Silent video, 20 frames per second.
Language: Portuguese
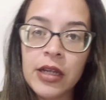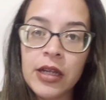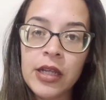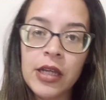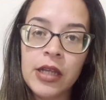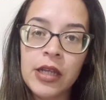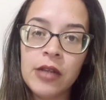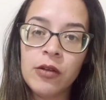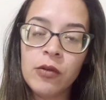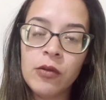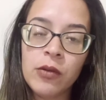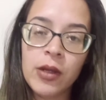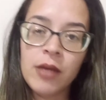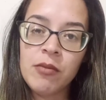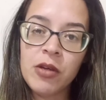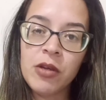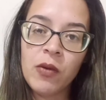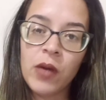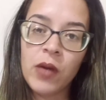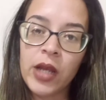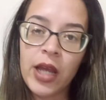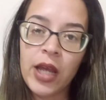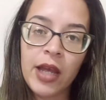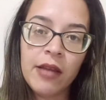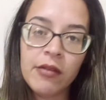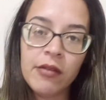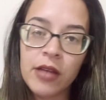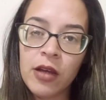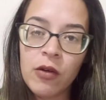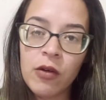Que quem me
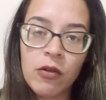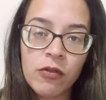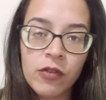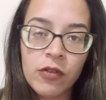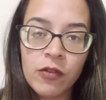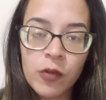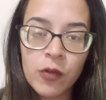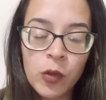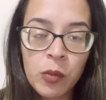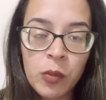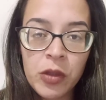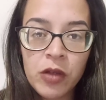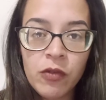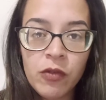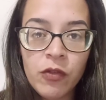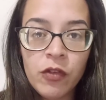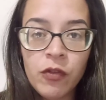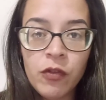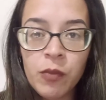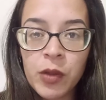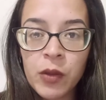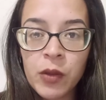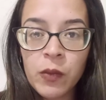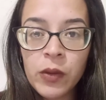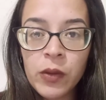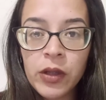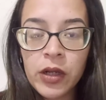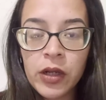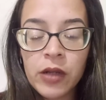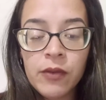conhece, quem convive comigo, vive
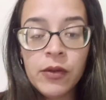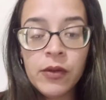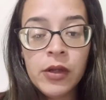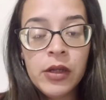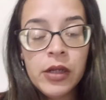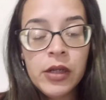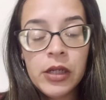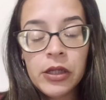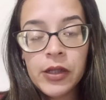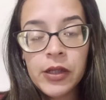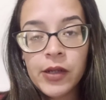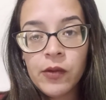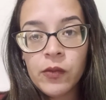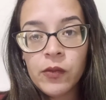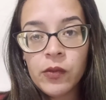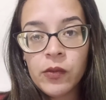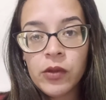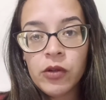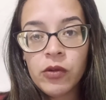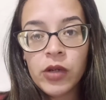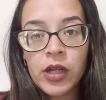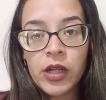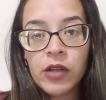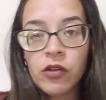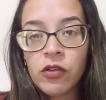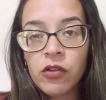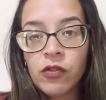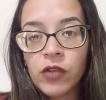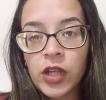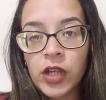perguntando. Então eu
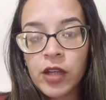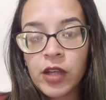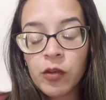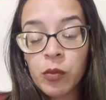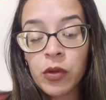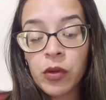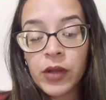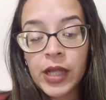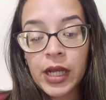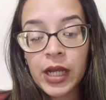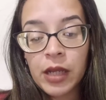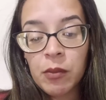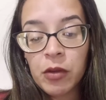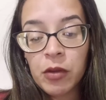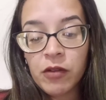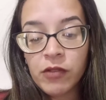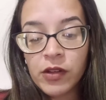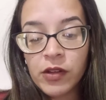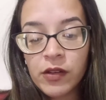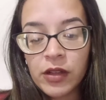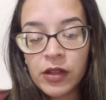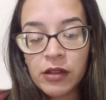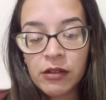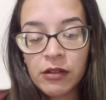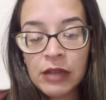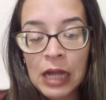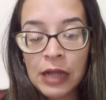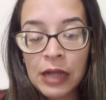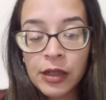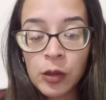resolvi responder aqui para
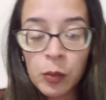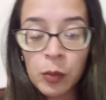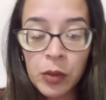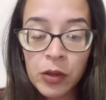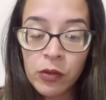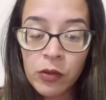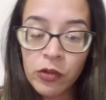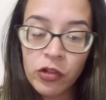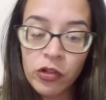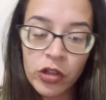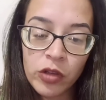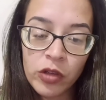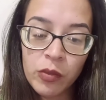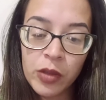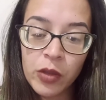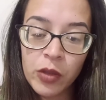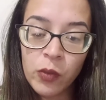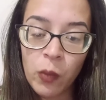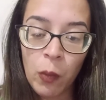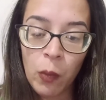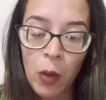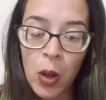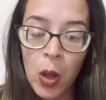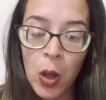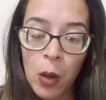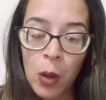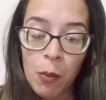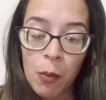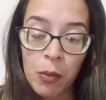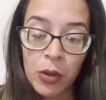vocês, tá? Então perguntinha número um:
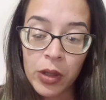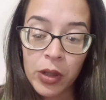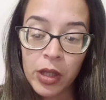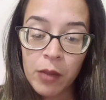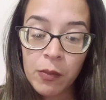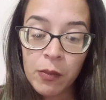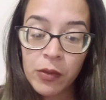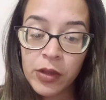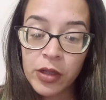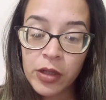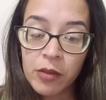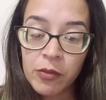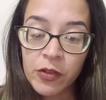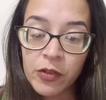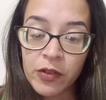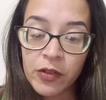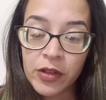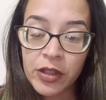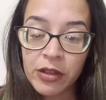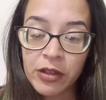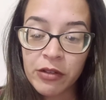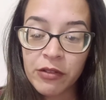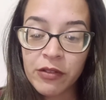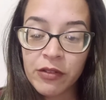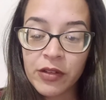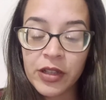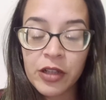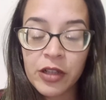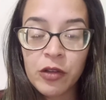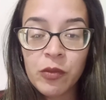por que mudamos
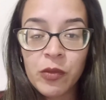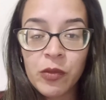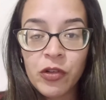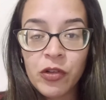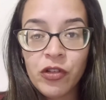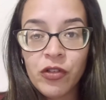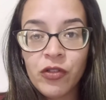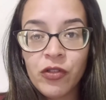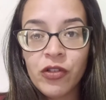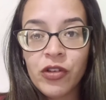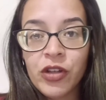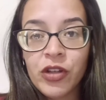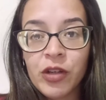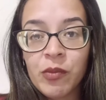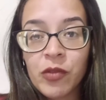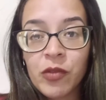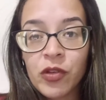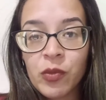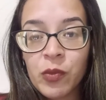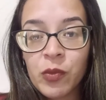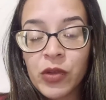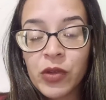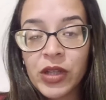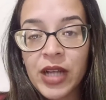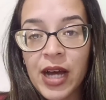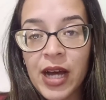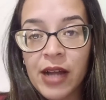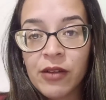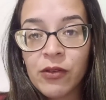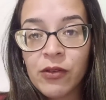tanto, né? E o motivo de termos
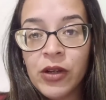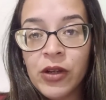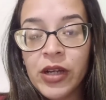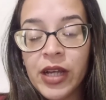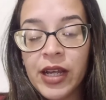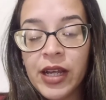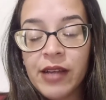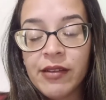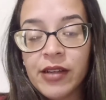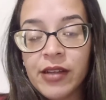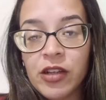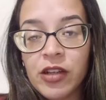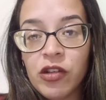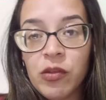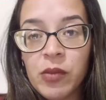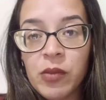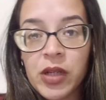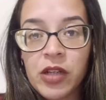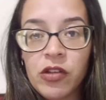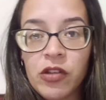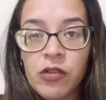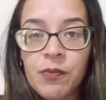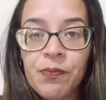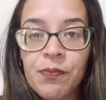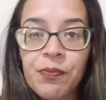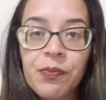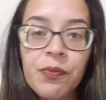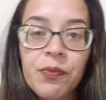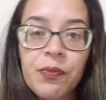mudado recentemente?